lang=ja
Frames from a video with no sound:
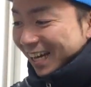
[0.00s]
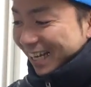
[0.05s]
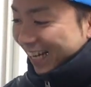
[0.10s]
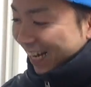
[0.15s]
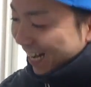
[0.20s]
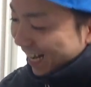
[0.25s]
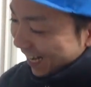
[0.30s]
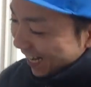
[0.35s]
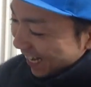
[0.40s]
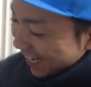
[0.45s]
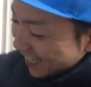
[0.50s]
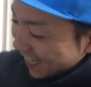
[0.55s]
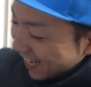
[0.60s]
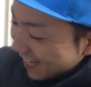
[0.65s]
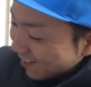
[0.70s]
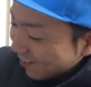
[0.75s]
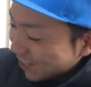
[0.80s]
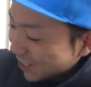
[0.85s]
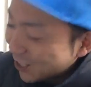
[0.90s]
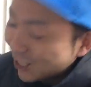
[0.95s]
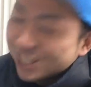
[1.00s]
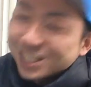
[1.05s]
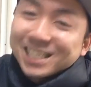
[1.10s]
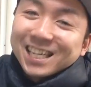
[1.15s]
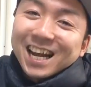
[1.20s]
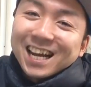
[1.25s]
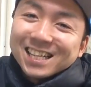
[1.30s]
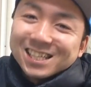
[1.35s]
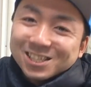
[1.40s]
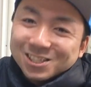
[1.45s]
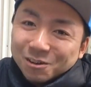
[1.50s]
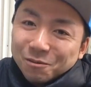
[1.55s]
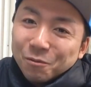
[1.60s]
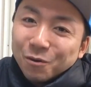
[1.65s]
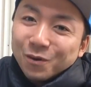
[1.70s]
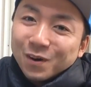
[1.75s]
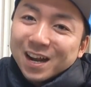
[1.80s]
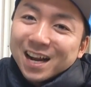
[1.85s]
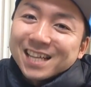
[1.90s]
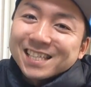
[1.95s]
かなり俺ちょっと辛いんですよ
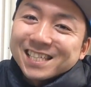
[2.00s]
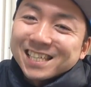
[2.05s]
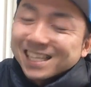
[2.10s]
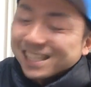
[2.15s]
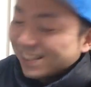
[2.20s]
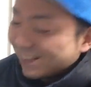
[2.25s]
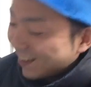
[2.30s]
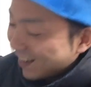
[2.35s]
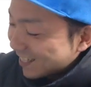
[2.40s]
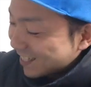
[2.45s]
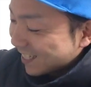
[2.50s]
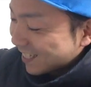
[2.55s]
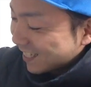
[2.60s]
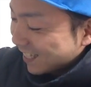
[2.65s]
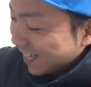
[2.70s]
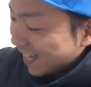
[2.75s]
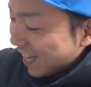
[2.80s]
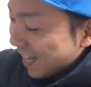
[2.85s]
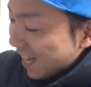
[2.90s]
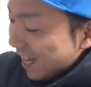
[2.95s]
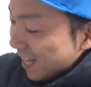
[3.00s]
もう笑っちゃって笑っちゃって